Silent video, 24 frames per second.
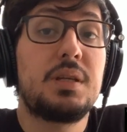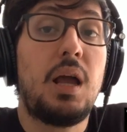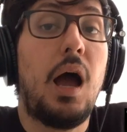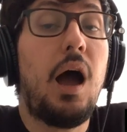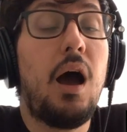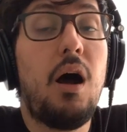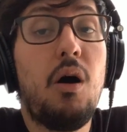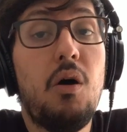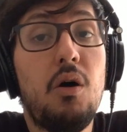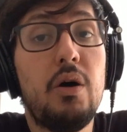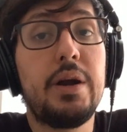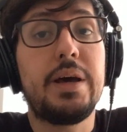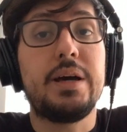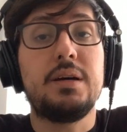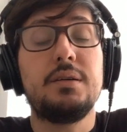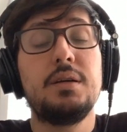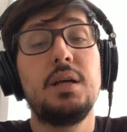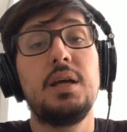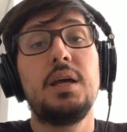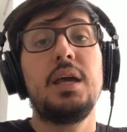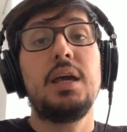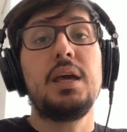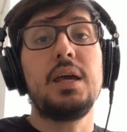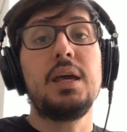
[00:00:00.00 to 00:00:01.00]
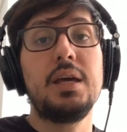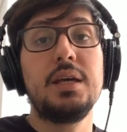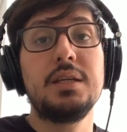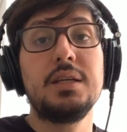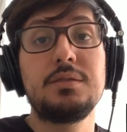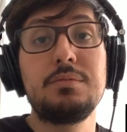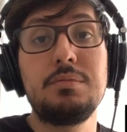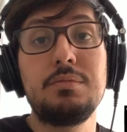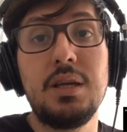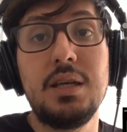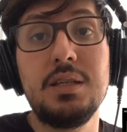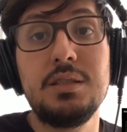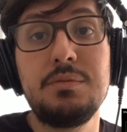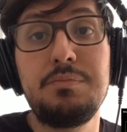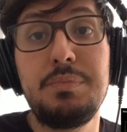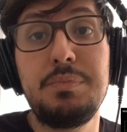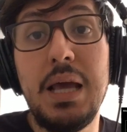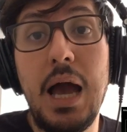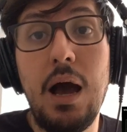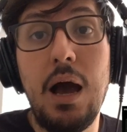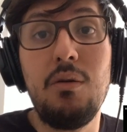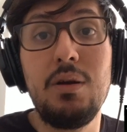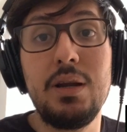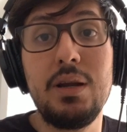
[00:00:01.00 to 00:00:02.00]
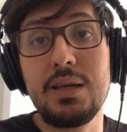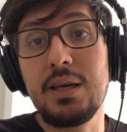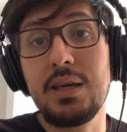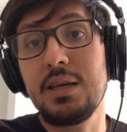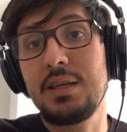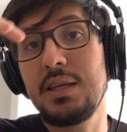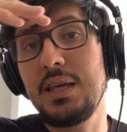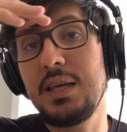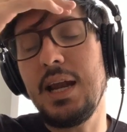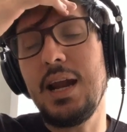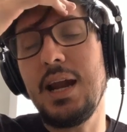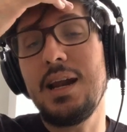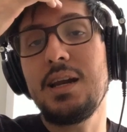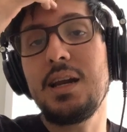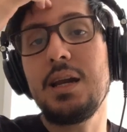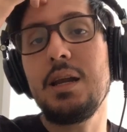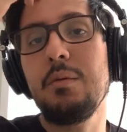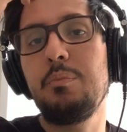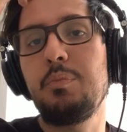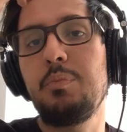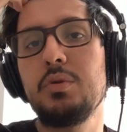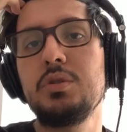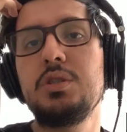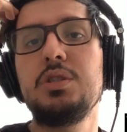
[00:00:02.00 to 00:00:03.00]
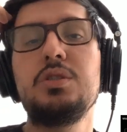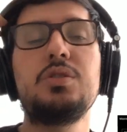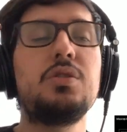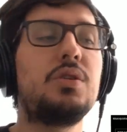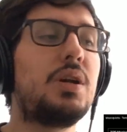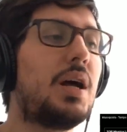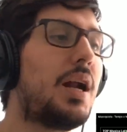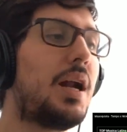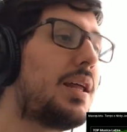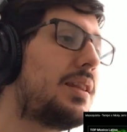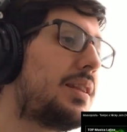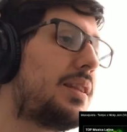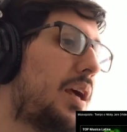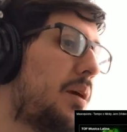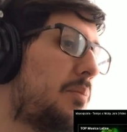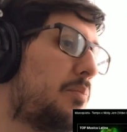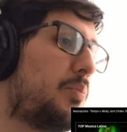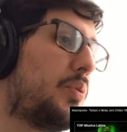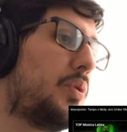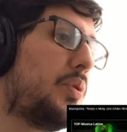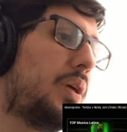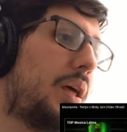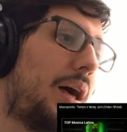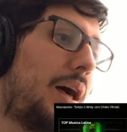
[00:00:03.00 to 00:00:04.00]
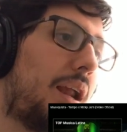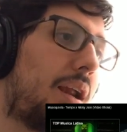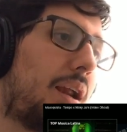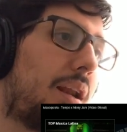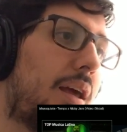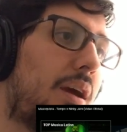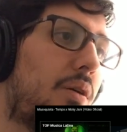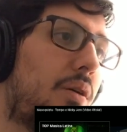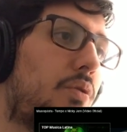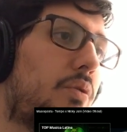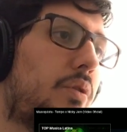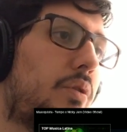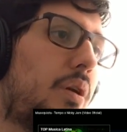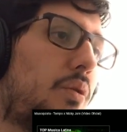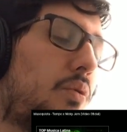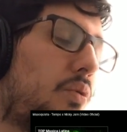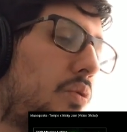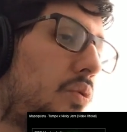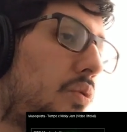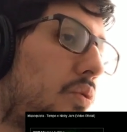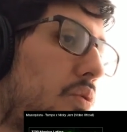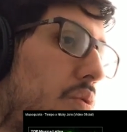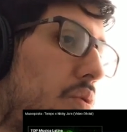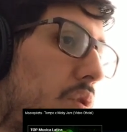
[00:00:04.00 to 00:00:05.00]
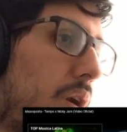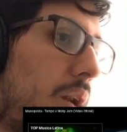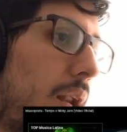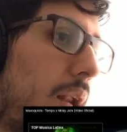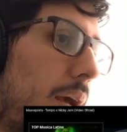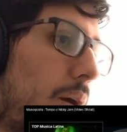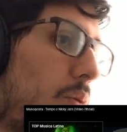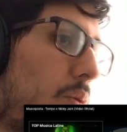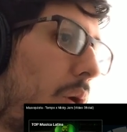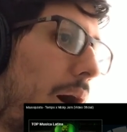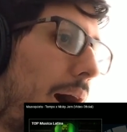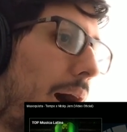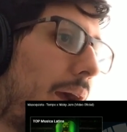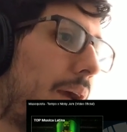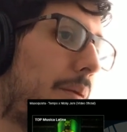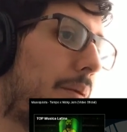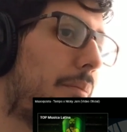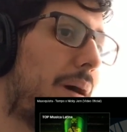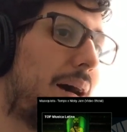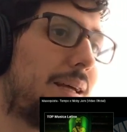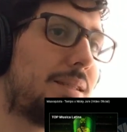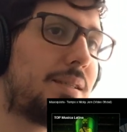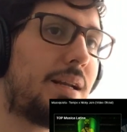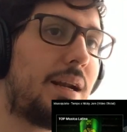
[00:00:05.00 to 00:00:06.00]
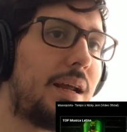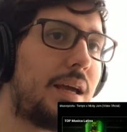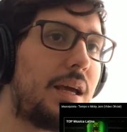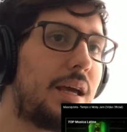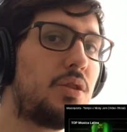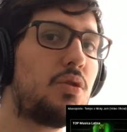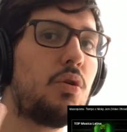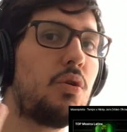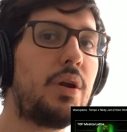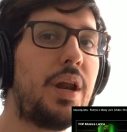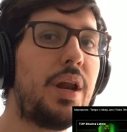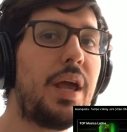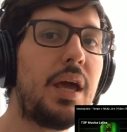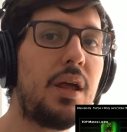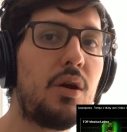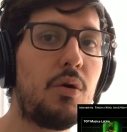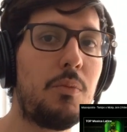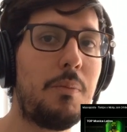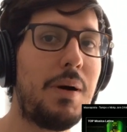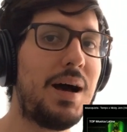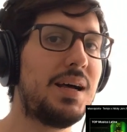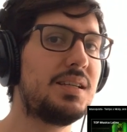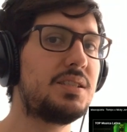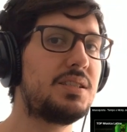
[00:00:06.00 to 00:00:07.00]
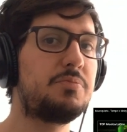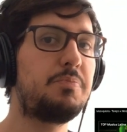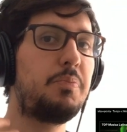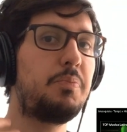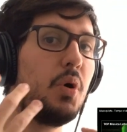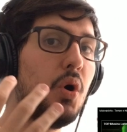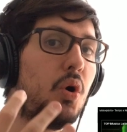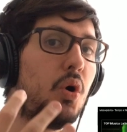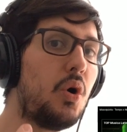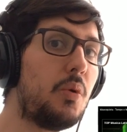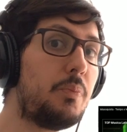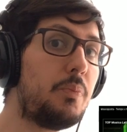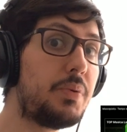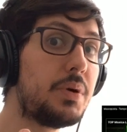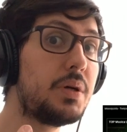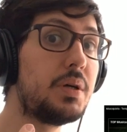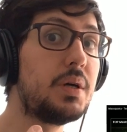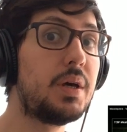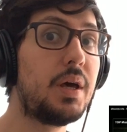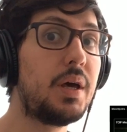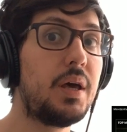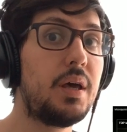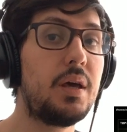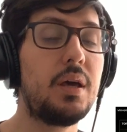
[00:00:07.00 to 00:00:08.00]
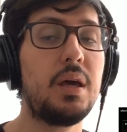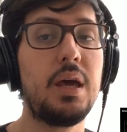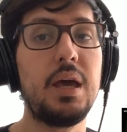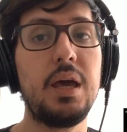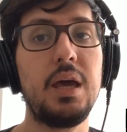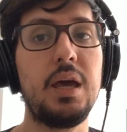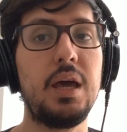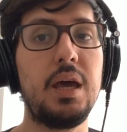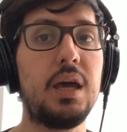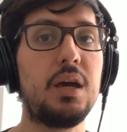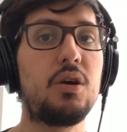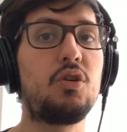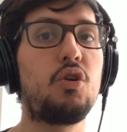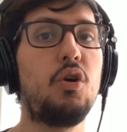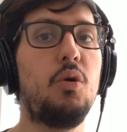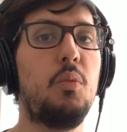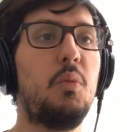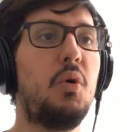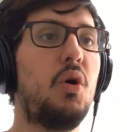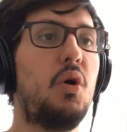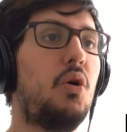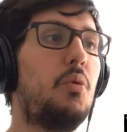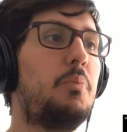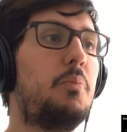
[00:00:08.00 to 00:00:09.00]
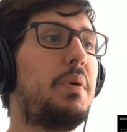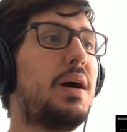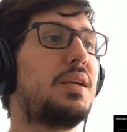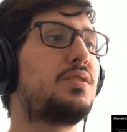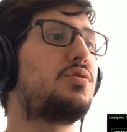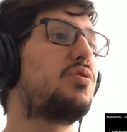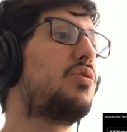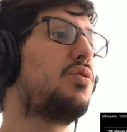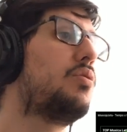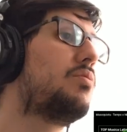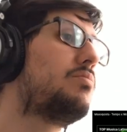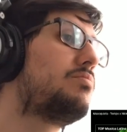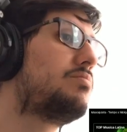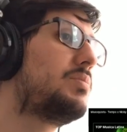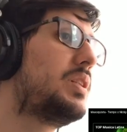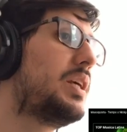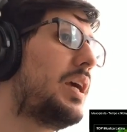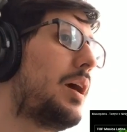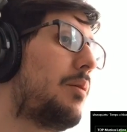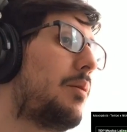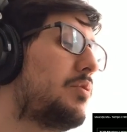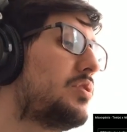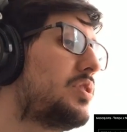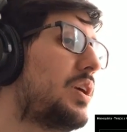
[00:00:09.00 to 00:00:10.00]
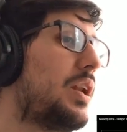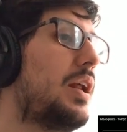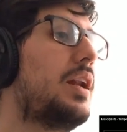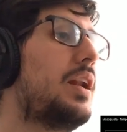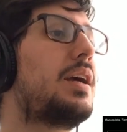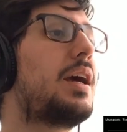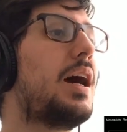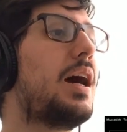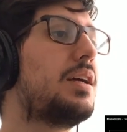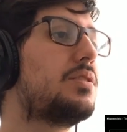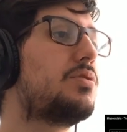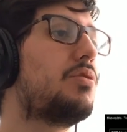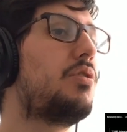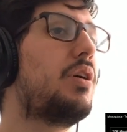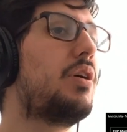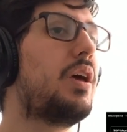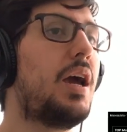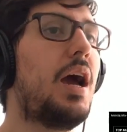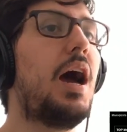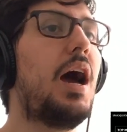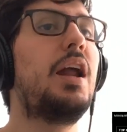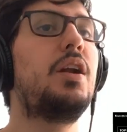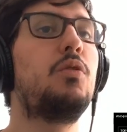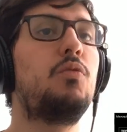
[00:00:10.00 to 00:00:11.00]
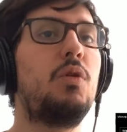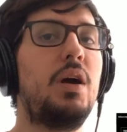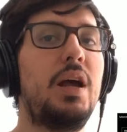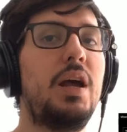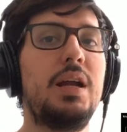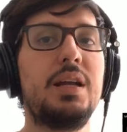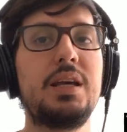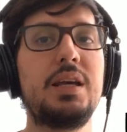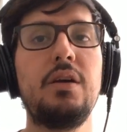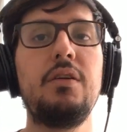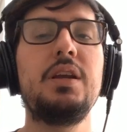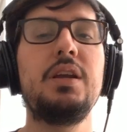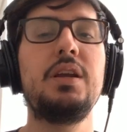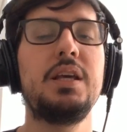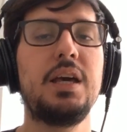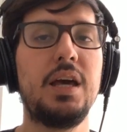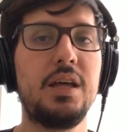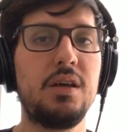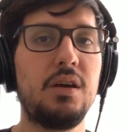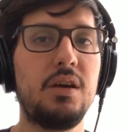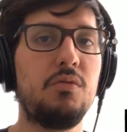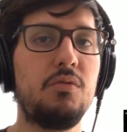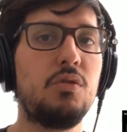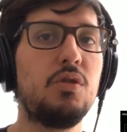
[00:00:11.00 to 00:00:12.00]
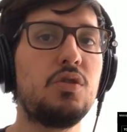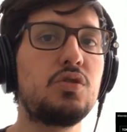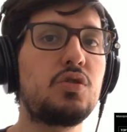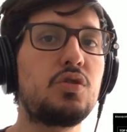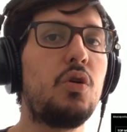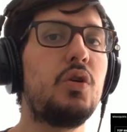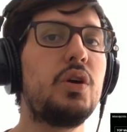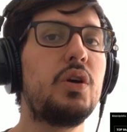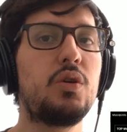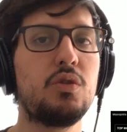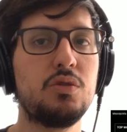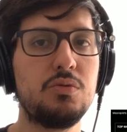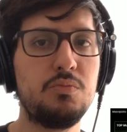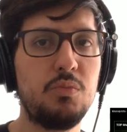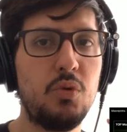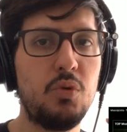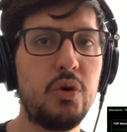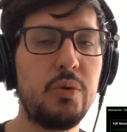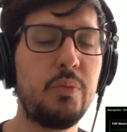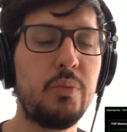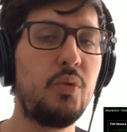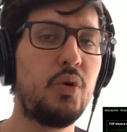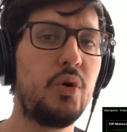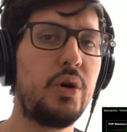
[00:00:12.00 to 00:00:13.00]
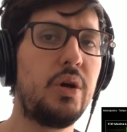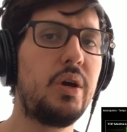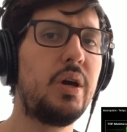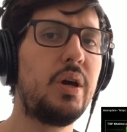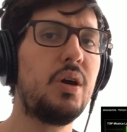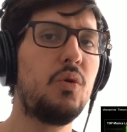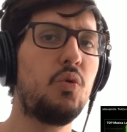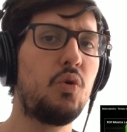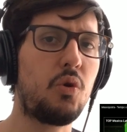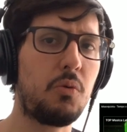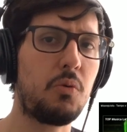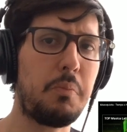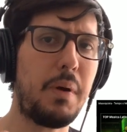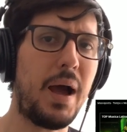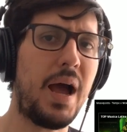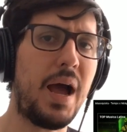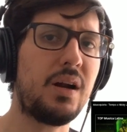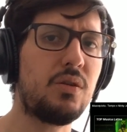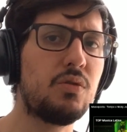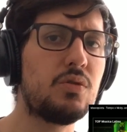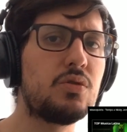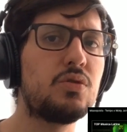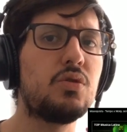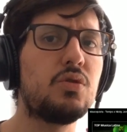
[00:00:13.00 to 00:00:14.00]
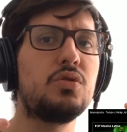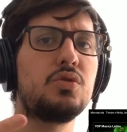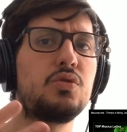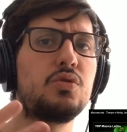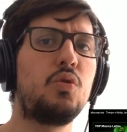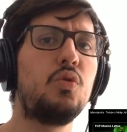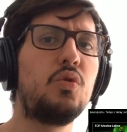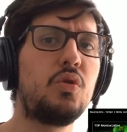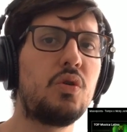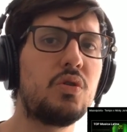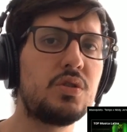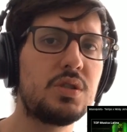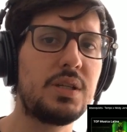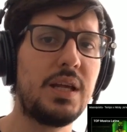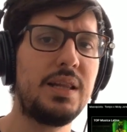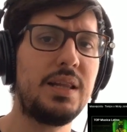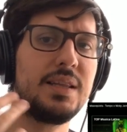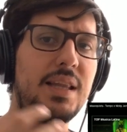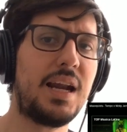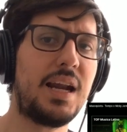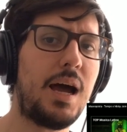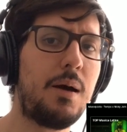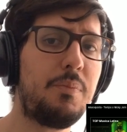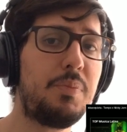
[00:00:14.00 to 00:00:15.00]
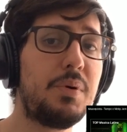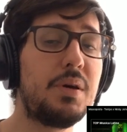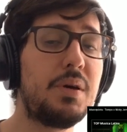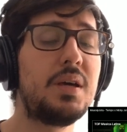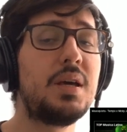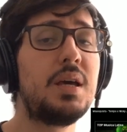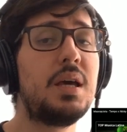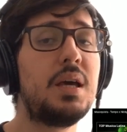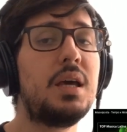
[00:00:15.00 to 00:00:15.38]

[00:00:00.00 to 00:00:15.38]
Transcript: Ahora, es, es, viable que quieran reposicionar a Tempo y darle un, lenguaje más reggaetonero, más pop, eh, como pasó, digamos, en el caso de Anuel, que venía de unos códigos muy, muy urbanos, oscuros del trap,